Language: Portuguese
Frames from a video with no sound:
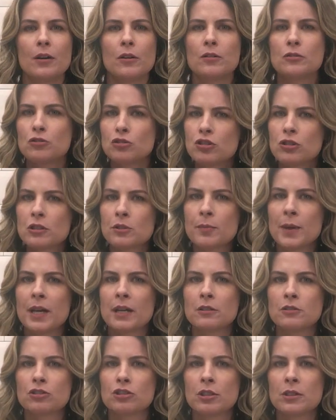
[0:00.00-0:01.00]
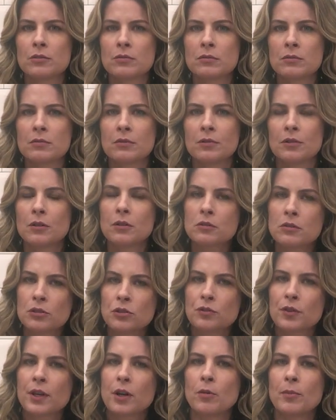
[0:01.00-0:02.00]
Uns desmancham,
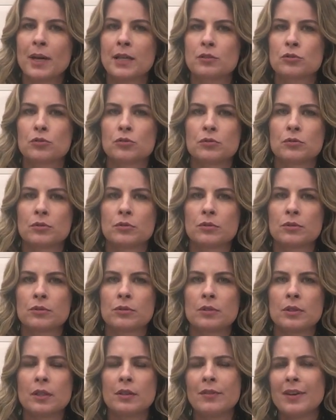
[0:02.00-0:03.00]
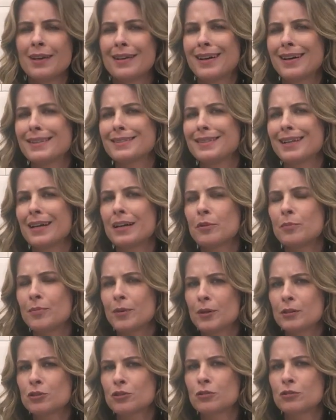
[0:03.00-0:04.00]
outros ficam maçudos. E vem cá, será que
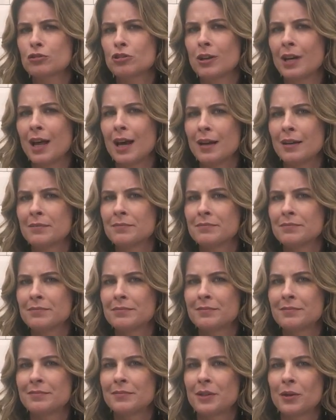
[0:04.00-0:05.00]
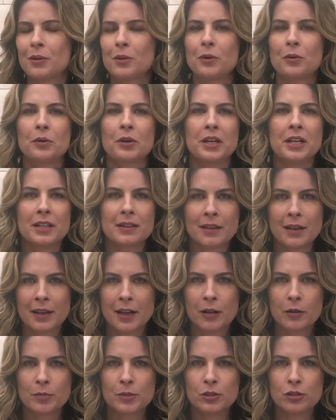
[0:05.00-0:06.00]
pode congelar? O Rita
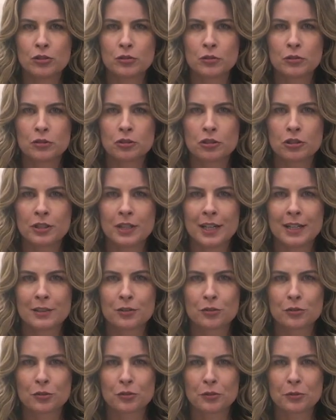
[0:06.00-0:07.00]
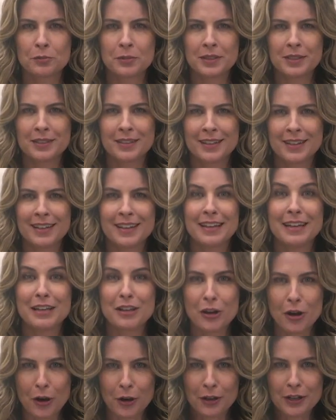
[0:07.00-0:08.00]
Help de hoje é sobre
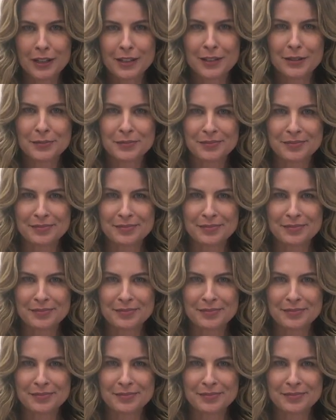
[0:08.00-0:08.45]
nhoque.